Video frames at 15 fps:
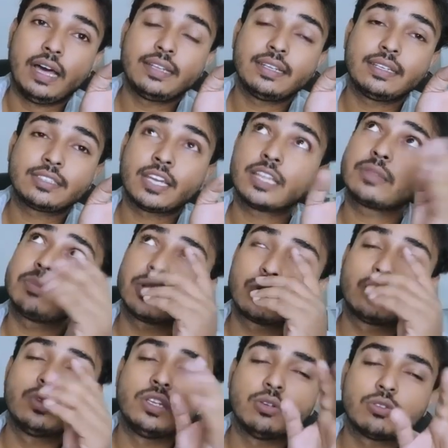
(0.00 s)
अरे छत पे
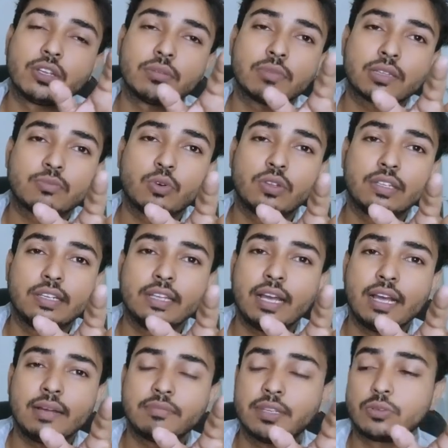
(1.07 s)
कूदने उदेंगे मत बोल
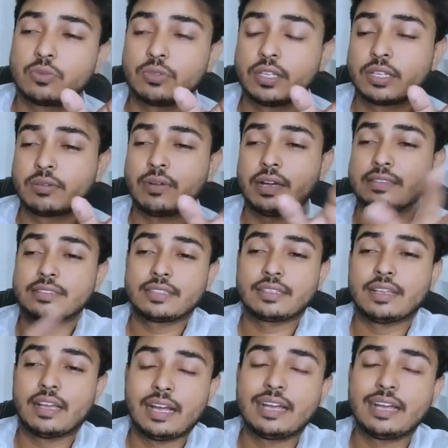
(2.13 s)
देना हम नहीं कूदेंगे वहाँ से